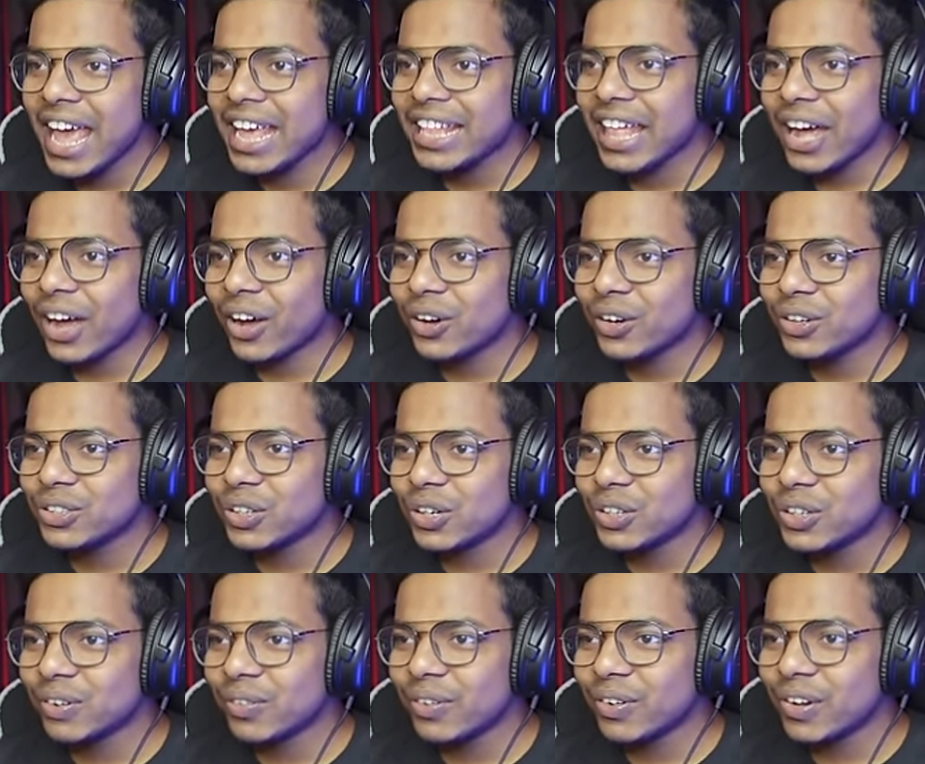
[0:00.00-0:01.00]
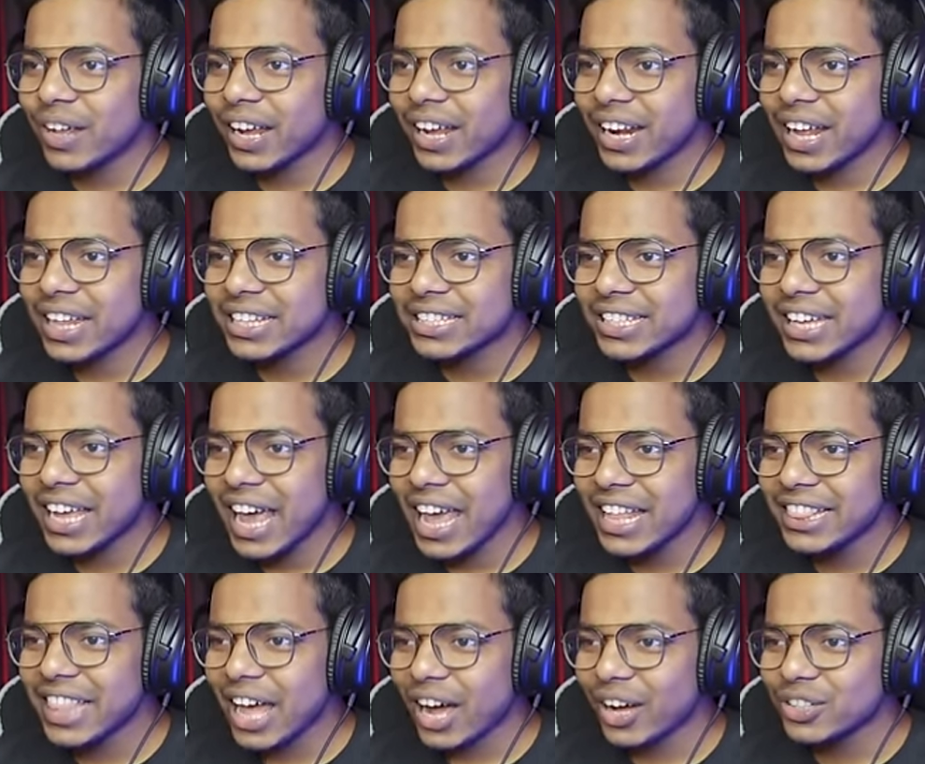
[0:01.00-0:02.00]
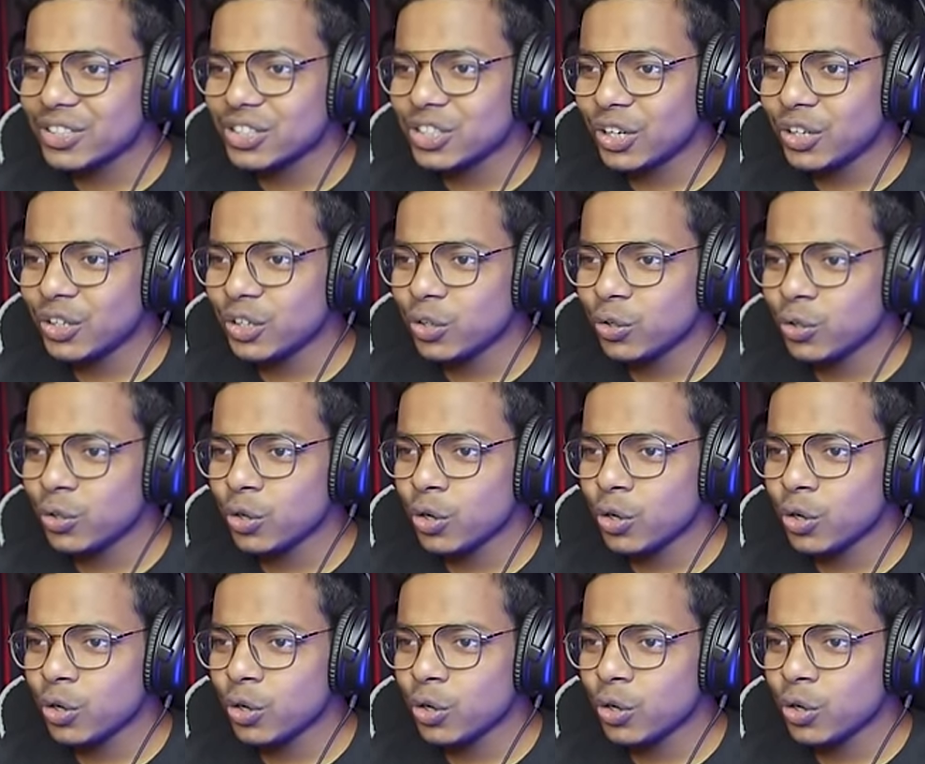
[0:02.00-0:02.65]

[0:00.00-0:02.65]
এই দেখো ঝন্টু মন্টু এখানে আছে এই দেখো ঝন্টু